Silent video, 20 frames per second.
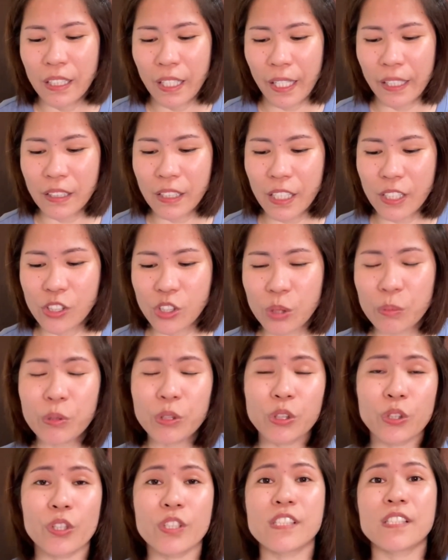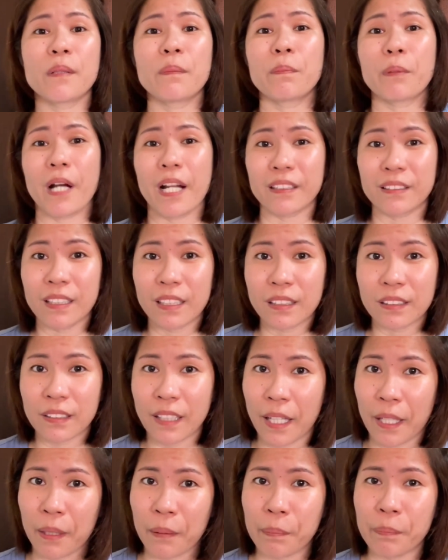And then, sumunod sa product
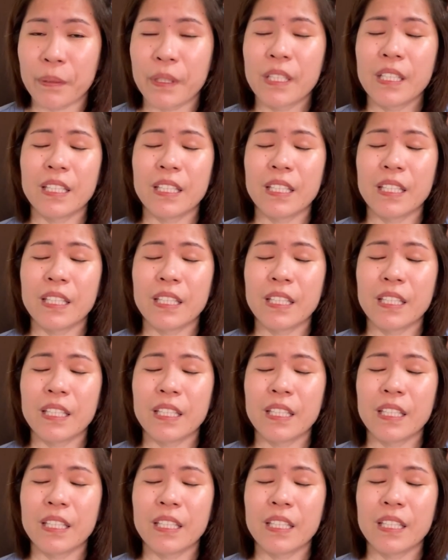type,